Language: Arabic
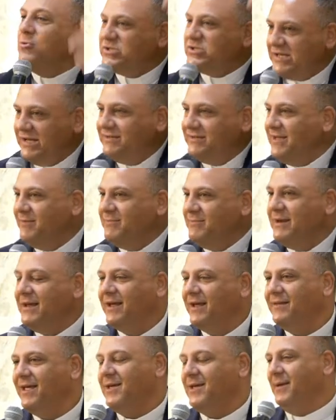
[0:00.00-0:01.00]
مستعد
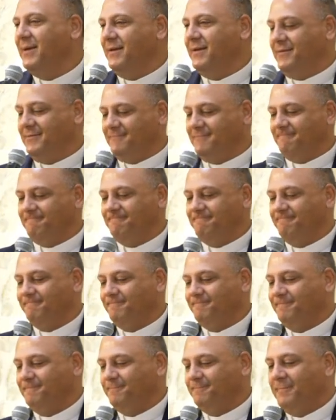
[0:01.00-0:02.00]
يعملها دائما
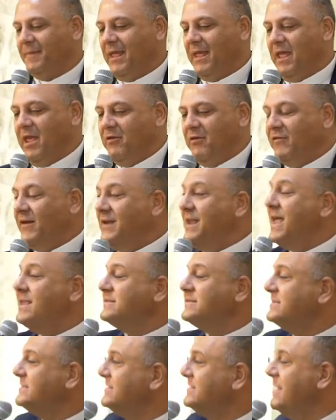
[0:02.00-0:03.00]

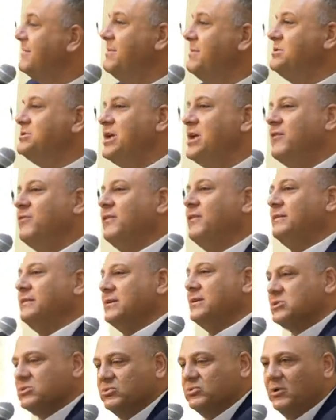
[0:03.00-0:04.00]
فالناس لما شافت
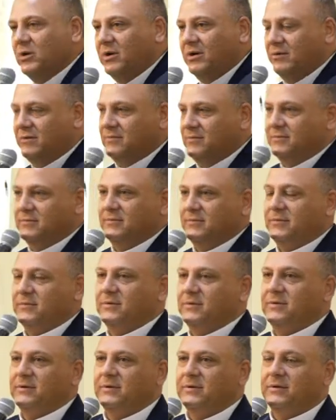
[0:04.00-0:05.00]
يسوع
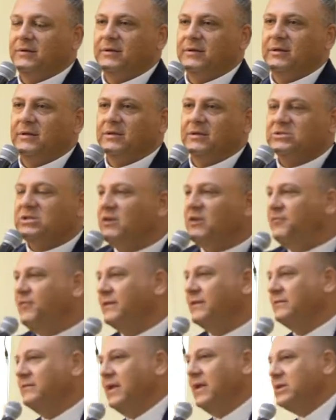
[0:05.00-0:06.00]

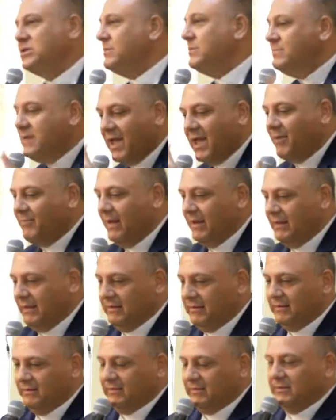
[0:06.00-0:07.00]
شافت ايش
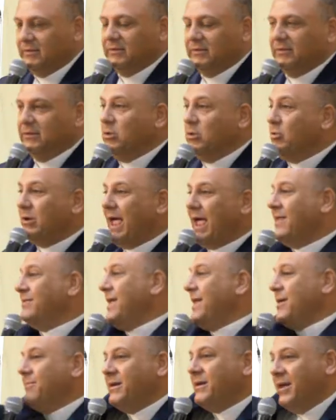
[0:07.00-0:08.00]
بيعمل لانه كان
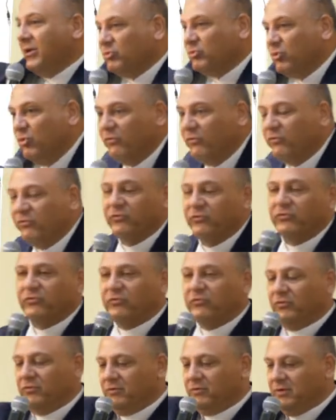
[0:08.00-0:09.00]
دائما يطوف
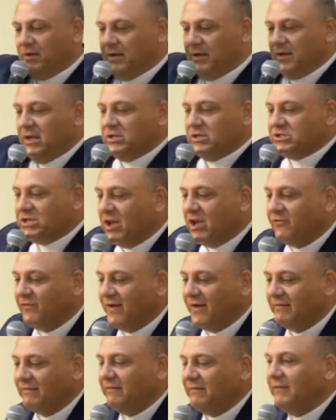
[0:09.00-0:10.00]

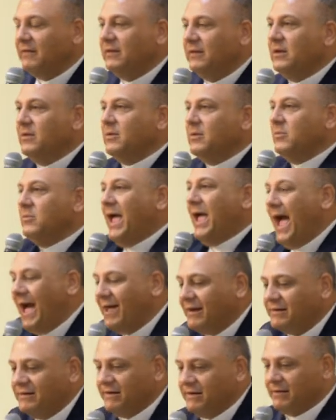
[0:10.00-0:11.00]
شافت
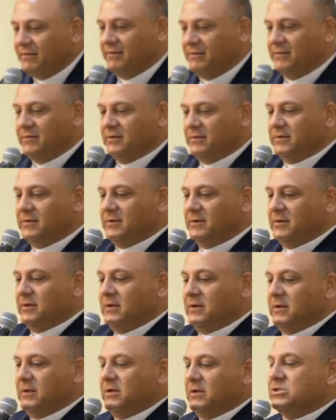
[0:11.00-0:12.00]
يحرر
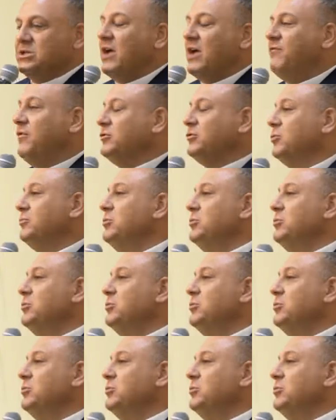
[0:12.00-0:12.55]
شافته